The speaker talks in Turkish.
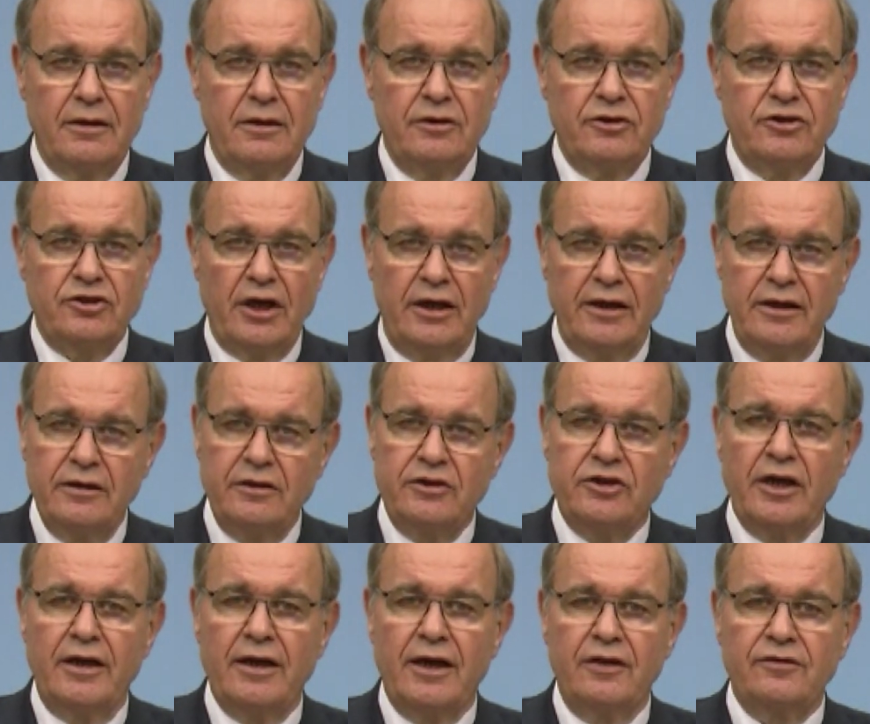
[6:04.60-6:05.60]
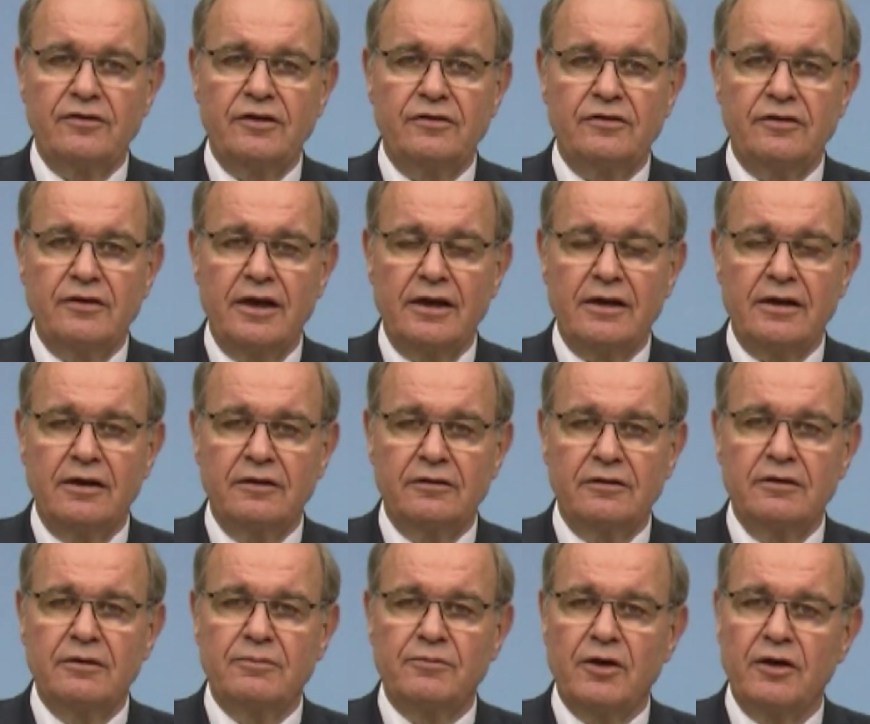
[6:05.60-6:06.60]
şehit cenazesine
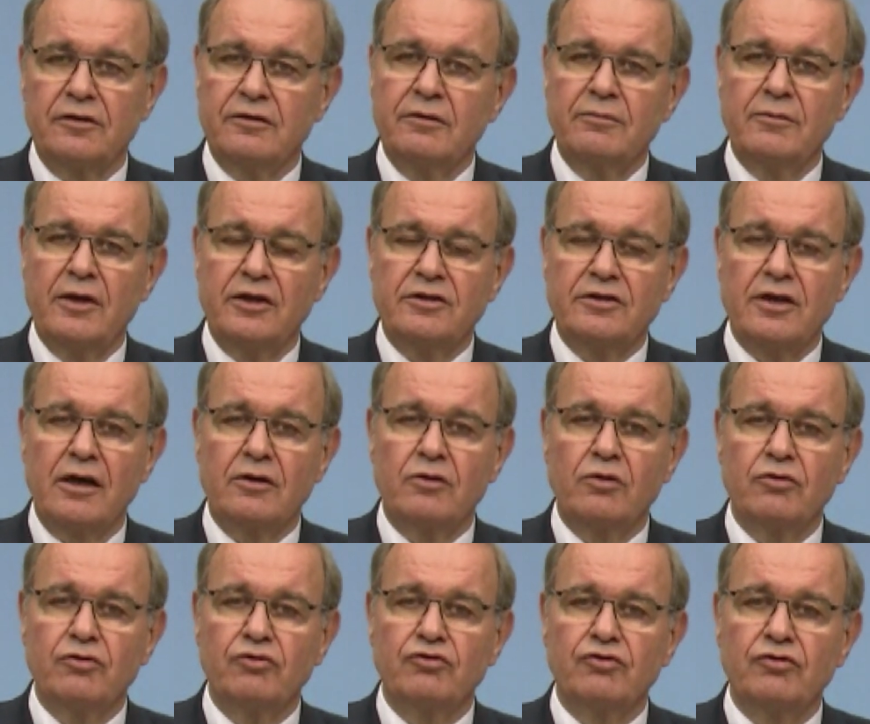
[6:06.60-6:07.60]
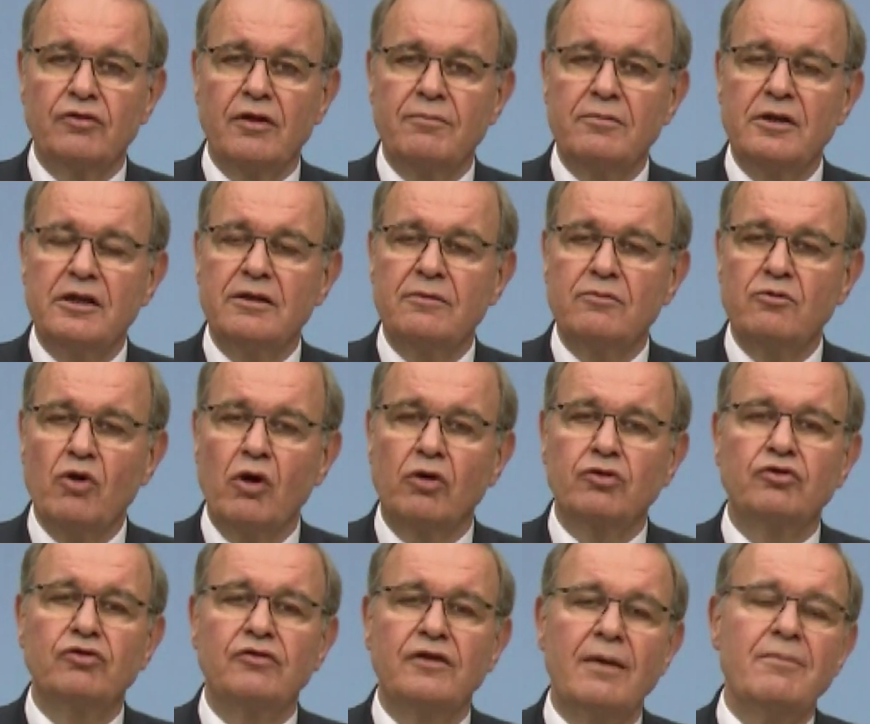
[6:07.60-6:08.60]
katılıp katılmayacağı konusunda bilgim
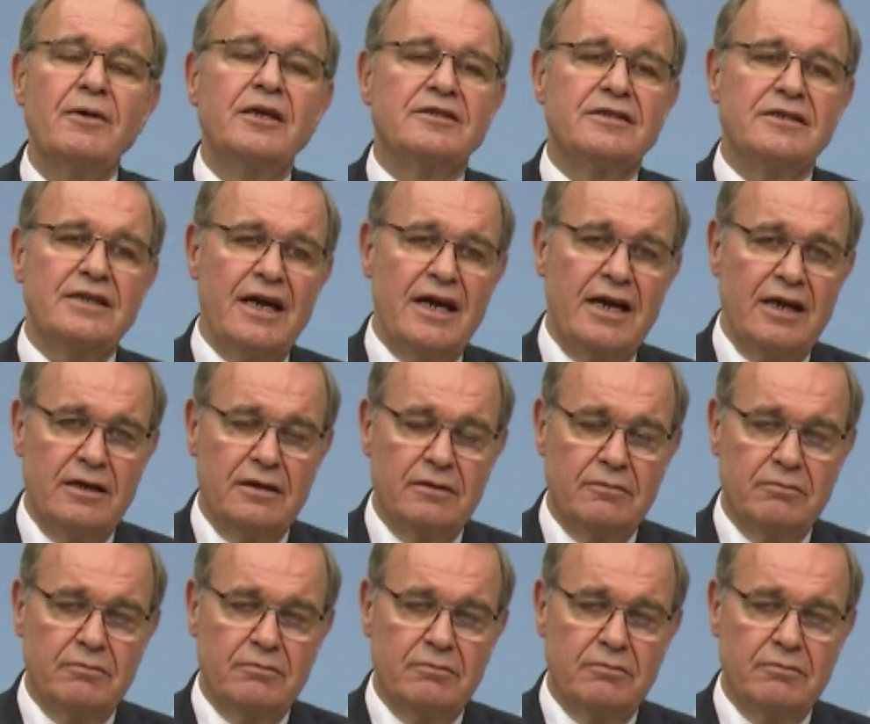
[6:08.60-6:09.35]
yoktu demesi